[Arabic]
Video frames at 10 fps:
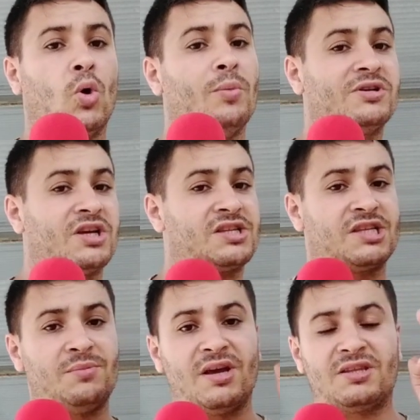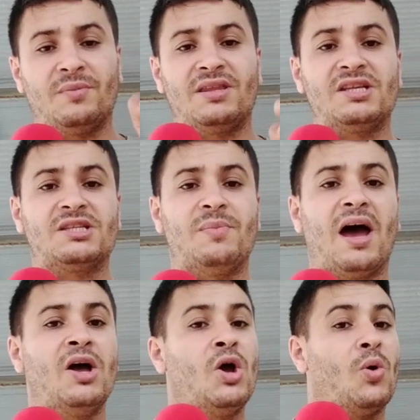وباش تسمى يتما دي
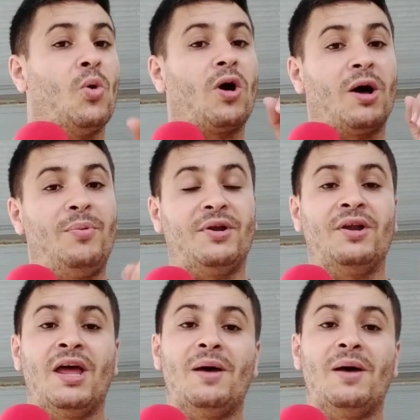السماء وقبر